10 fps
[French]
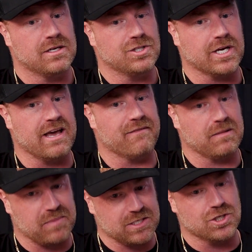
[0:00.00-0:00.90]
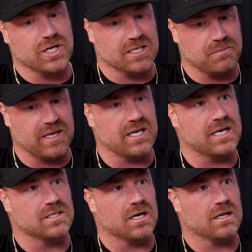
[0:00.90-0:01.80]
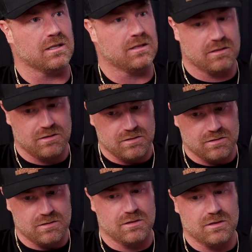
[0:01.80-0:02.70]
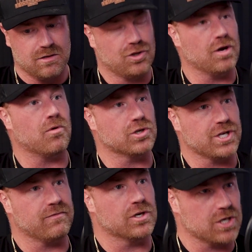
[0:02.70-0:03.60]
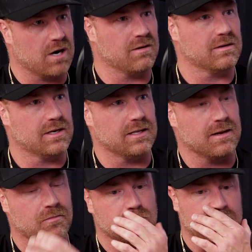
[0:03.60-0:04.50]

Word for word: J'ai rien fait parce que j'ai respecté les ordres de mon chef de char, qui était mon